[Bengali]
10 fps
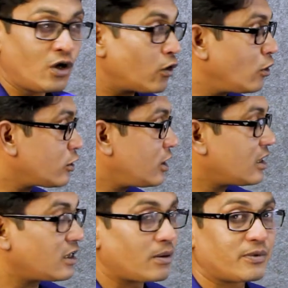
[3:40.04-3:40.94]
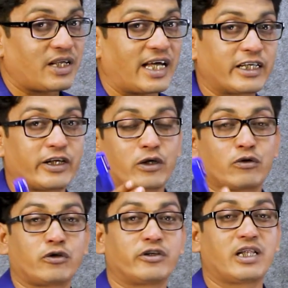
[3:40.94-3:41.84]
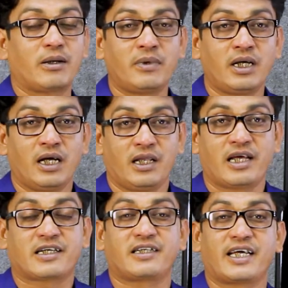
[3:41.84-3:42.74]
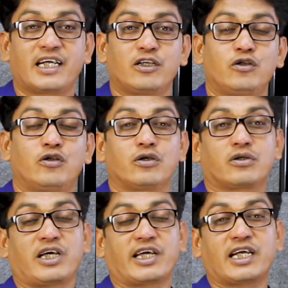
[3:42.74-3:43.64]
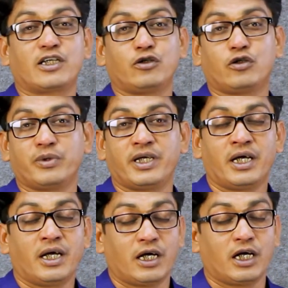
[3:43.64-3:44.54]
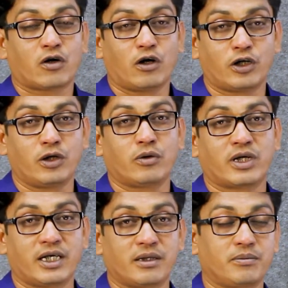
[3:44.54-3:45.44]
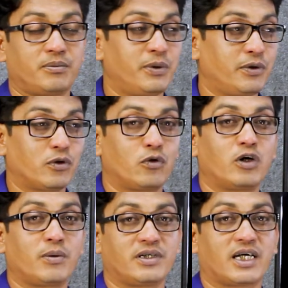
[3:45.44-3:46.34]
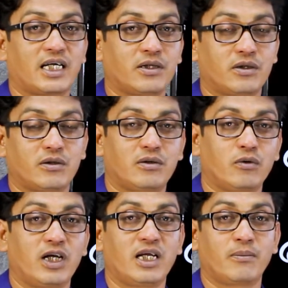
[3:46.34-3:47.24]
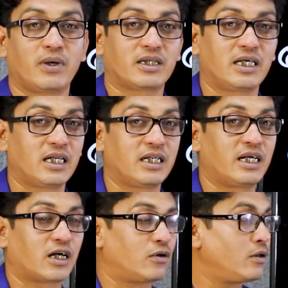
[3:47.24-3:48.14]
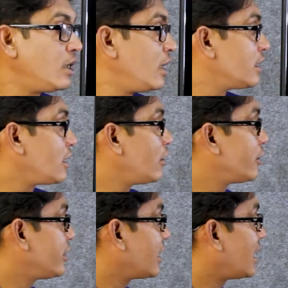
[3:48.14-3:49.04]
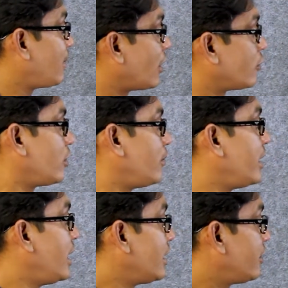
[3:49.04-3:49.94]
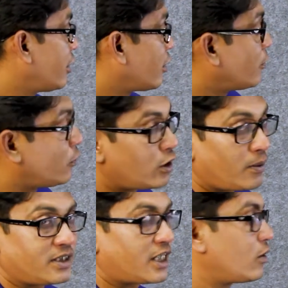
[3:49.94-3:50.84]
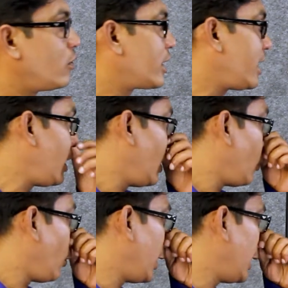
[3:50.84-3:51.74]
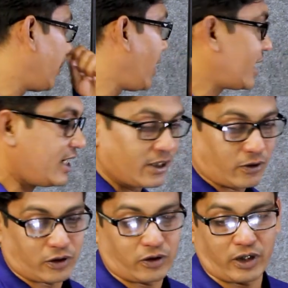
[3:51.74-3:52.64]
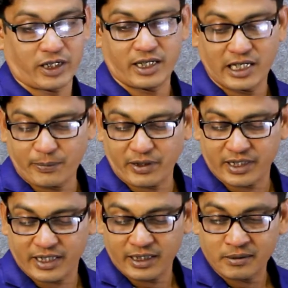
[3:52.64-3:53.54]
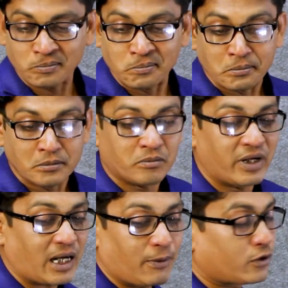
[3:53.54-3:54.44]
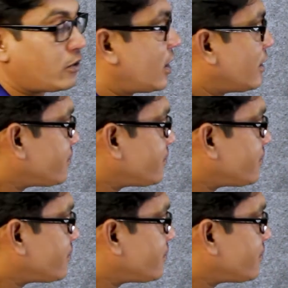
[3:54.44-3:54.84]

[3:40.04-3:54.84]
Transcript: গত ক্লাসে যেরকম আমি সাইকেলের একটা উদাহরণ দিয়েছিলাম যে একটা সাইকেলে যদি সাইকেলকে যদি তুমি কন্টিনিউকে বিভিন্ন ঘূর্ণমান জায়গায় অয়েলিং বা তেল দিয়ে রাখো তাহলে কিন্তু সাইকেলটা ভালো চলবে তো এরকম ঘূর্ণমান জায়গাগুলোকে অয়েলিং বা গ্রিজিং করতে হয় এরপর আছে কি মেরামত করা